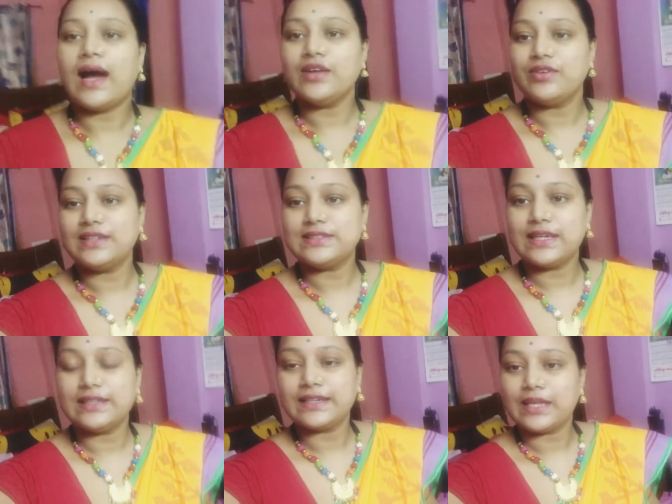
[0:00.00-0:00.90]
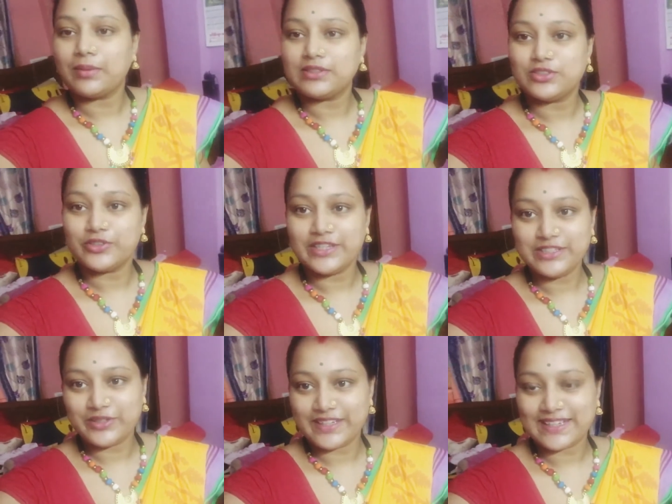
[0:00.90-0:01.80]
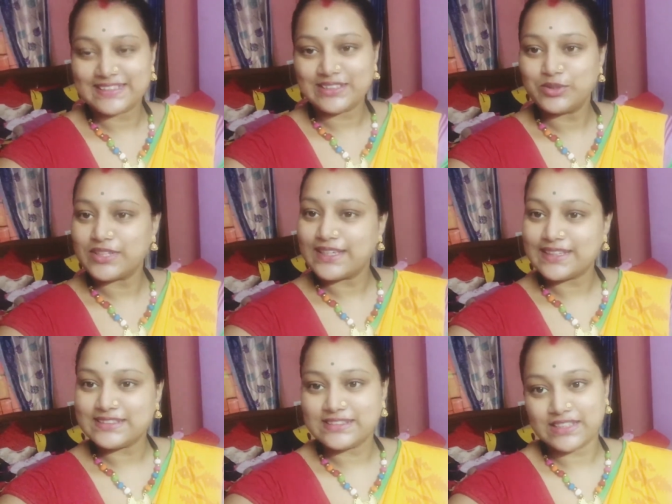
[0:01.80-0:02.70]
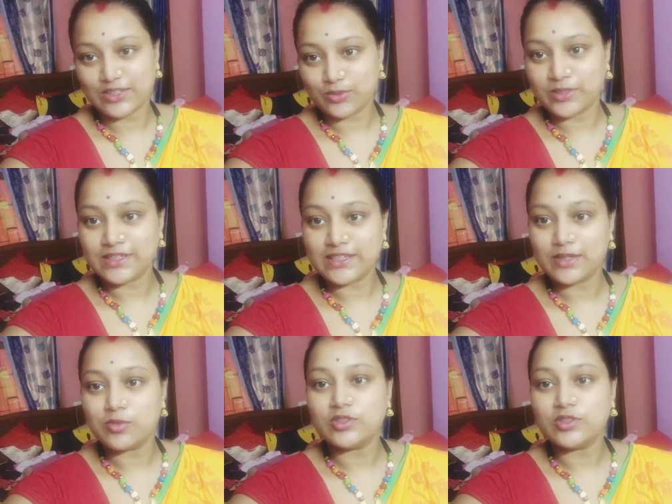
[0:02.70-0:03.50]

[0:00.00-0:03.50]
হাই ফ্রেন্ডস তা দেখতে পাচ্ছ রেডি হয়ে গেছি কোথায় যাচ্ছি সেটা তোমাদেরকে